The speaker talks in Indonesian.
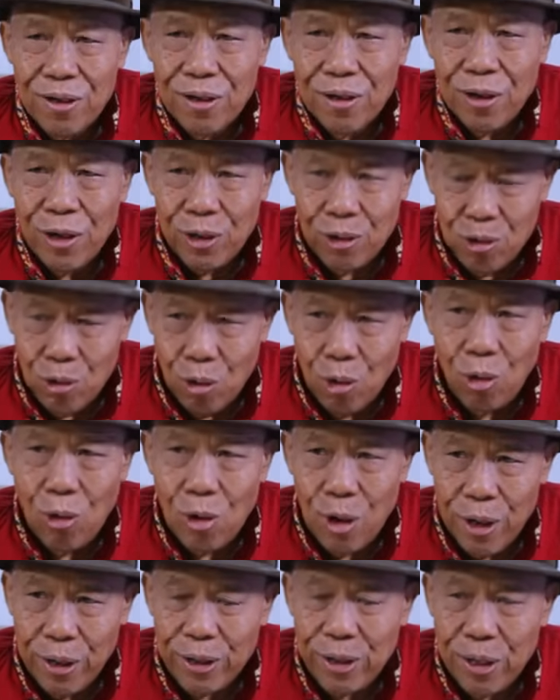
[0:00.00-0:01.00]
yaitu
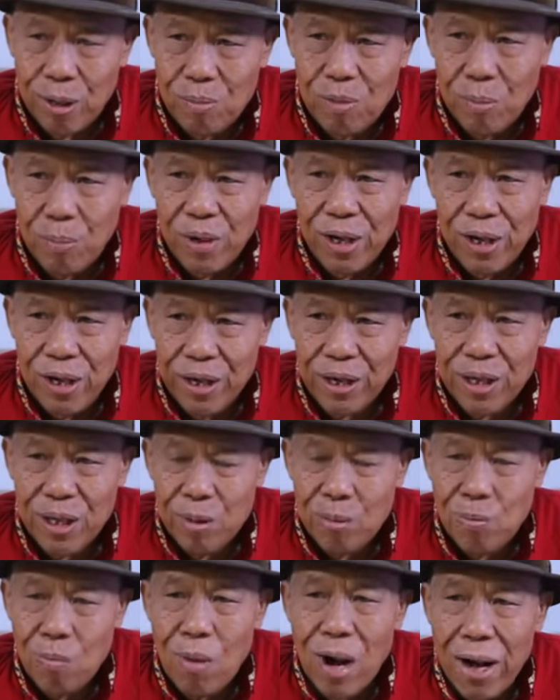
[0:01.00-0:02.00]
orang yang memiliki
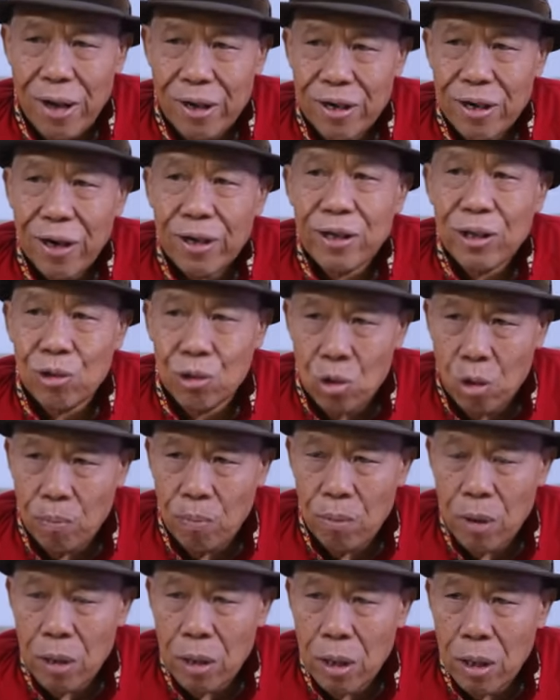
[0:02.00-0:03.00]
makna
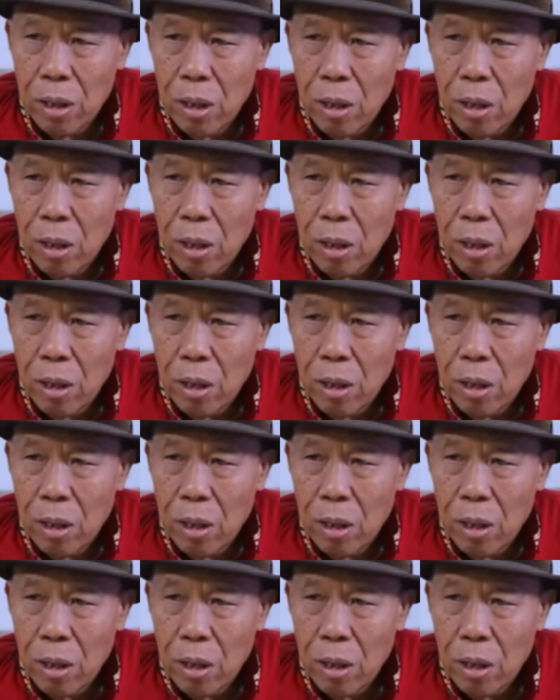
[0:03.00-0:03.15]
hidup